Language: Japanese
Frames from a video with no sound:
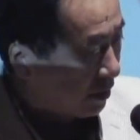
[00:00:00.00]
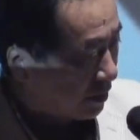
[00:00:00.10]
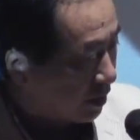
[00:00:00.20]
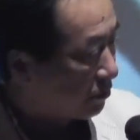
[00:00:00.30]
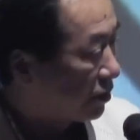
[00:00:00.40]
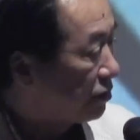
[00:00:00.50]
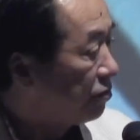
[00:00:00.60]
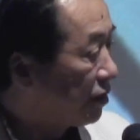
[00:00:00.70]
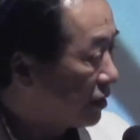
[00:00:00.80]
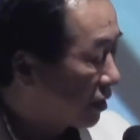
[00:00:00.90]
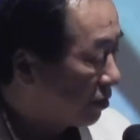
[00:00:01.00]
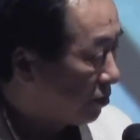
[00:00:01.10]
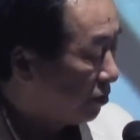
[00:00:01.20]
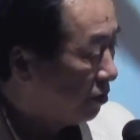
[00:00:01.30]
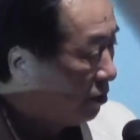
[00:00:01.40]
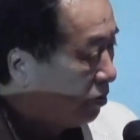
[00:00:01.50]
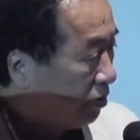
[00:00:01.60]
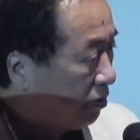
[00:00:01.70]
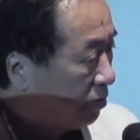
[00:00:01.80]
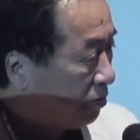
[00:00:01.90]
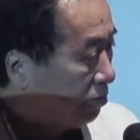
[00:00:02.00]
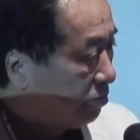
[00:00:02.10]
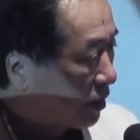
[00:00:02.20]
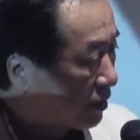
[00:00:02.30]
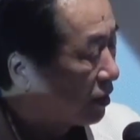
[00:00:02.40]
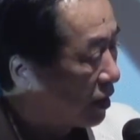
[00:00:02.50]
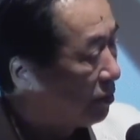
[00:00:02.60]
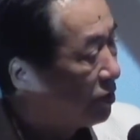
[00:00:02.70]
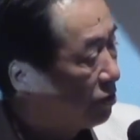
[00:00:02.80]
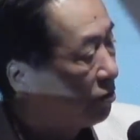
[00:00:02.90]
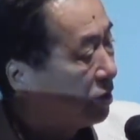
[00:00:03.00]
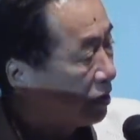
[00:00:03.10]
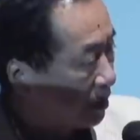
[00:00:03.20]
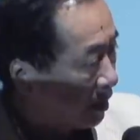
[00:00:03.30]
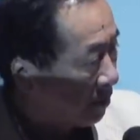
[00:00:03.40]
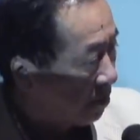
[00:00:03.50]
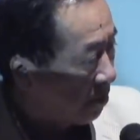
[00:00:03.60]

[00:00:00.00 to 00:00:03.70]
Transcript: しなくて済みましたけどもまさに紙一重でした